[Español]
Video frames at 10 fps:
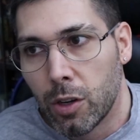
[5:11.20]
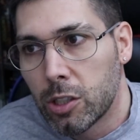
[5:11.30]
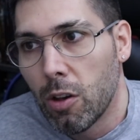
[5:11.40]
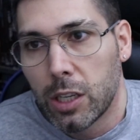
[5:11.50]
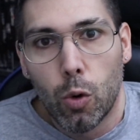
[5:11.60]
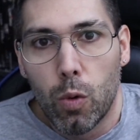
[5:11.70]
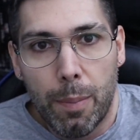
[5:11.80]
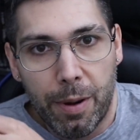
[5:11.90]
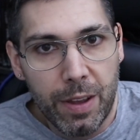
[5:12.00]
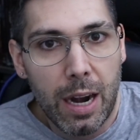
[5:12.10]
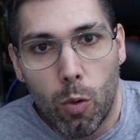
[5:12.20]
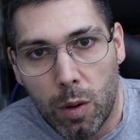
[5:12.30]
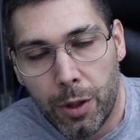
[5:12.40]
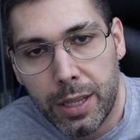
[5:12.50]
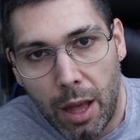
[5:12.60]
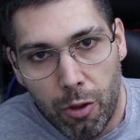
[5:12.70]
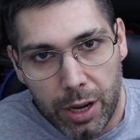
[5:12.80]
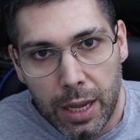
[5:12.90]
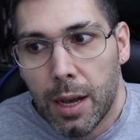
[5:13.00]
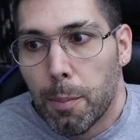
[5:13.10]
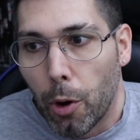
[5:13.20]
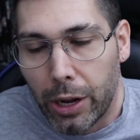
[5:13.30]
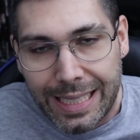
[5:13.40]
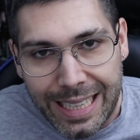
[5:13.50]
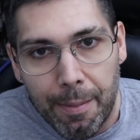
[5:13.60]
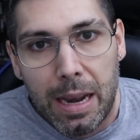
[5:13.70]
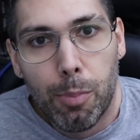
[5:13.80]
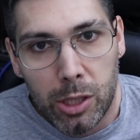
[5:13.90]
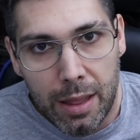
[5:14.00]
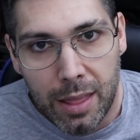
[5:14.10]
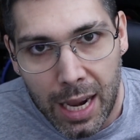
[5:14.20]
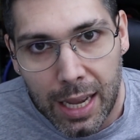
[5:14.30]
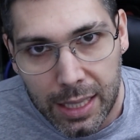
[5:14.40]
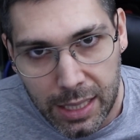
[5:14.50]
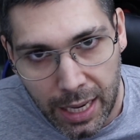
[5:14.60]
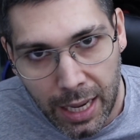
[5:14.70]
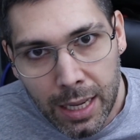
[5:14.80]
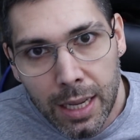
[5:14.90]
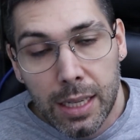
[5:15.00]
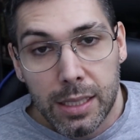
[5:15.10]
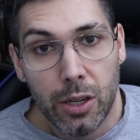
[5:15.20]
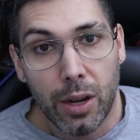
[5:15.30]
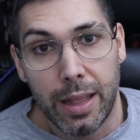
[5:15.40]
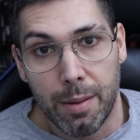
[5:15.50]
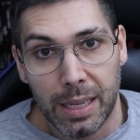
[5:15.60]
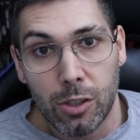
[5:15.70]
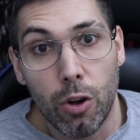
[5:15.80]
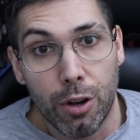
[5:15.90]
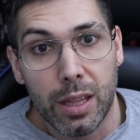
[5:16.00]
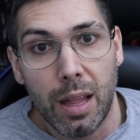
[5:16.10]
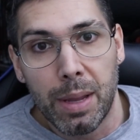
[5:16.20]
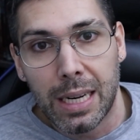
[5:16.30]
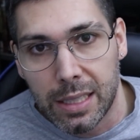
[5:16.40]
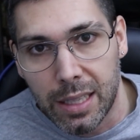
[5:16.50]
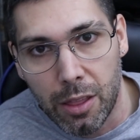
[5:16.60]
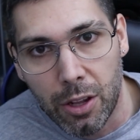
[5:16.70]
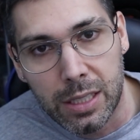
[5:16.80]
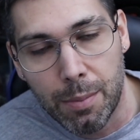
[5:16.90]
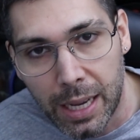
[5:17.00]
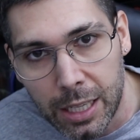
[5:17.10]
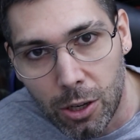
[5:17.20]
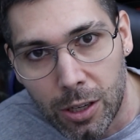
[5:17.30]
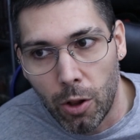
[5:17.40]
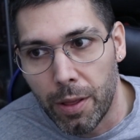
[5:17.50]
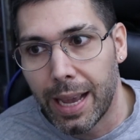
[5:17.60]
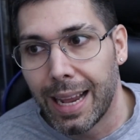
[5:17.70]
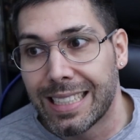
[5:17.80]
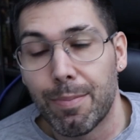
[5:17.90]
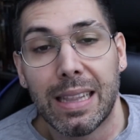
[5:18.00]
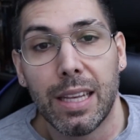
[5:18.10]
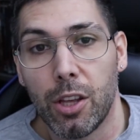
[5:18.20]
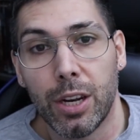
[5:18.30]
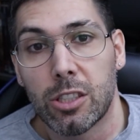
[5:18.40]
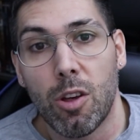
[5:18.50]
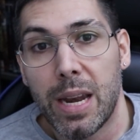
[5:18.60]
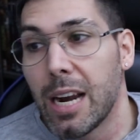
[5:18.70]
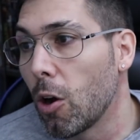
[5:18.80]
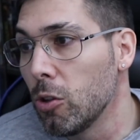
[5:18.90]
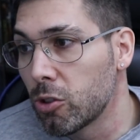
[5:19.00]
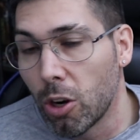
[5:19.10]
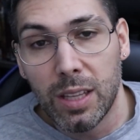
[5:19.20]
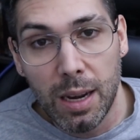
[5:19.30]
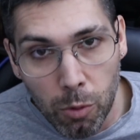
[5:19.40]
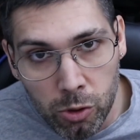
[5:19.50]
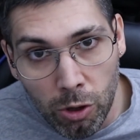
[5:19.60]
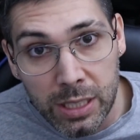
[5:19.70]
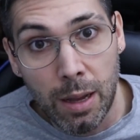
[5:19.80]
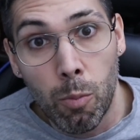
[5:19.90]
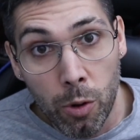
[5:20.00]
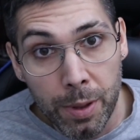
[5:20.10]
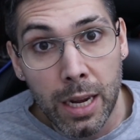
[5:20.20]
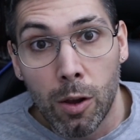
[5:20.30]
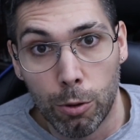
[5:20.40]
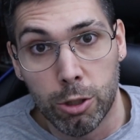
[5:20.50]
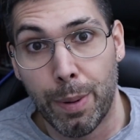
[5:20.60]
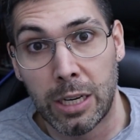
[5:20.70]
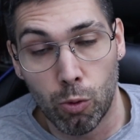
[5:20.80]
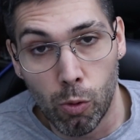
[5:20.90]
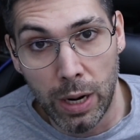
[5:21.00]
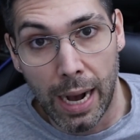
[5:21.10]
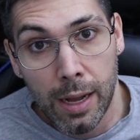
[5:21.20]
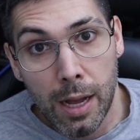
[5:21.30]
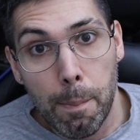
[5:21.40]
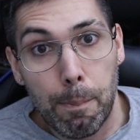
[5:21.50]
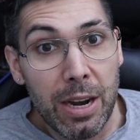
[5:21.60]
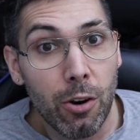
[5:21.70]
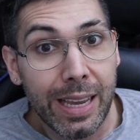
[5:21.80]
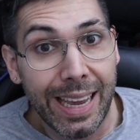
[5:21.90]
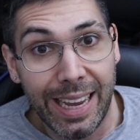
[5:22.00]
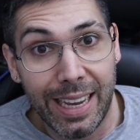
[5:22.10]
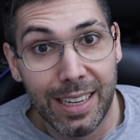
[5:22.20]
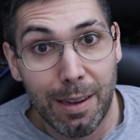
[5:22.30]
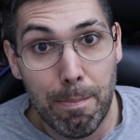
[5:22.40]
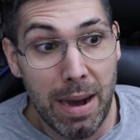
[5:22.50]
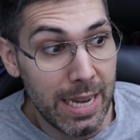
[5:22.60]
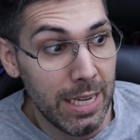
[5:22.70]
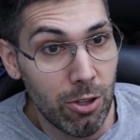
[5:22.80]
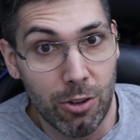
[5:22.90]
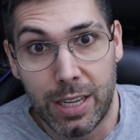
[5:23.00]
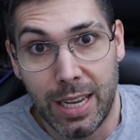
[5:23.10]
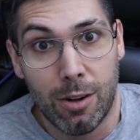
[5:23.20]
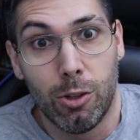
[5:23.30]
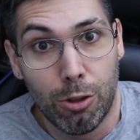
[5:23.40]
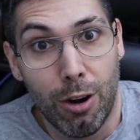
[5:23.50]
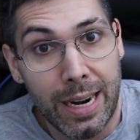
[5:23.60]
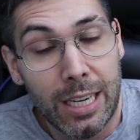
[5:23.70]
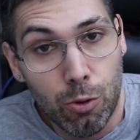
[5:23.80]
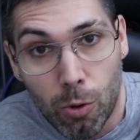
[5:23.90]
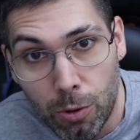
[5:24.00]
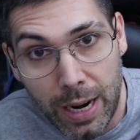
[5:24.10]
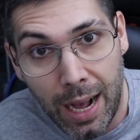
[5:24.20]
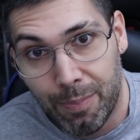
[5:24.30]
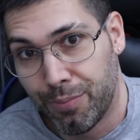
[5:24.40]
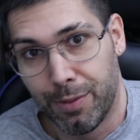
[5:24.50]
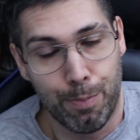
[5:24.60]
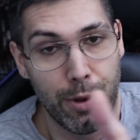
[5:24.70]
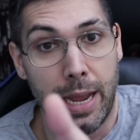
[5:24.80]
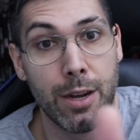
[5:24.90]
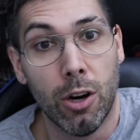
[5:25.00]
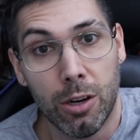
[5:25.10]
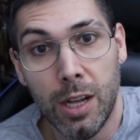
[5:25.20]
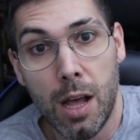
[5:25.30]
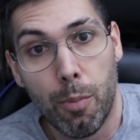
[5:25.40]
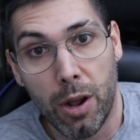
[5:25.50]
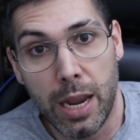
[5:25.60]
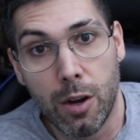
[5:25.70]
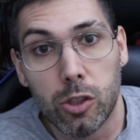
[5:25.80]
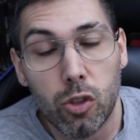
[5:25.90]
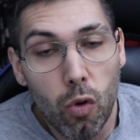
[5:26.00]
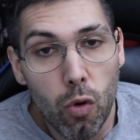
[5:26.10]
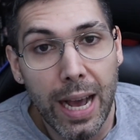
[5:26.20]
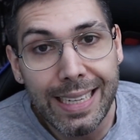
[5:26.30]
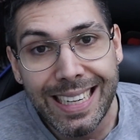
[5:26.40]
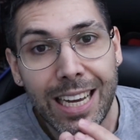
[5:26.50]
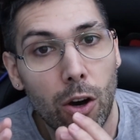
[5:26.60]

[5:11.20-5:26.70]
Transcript: Y no es solo que su cuna prefiera el cuerpo de Itadori porque sabe el potencial que tiene, sino que además conoce también las intenciones de Majito. Que lo de que las maldiciones tomen el control del mundo está muy bien incluso para su cuna, pero que Majito quiera controlar a Sukuna, por ahí no, por ahí no. Sukuna es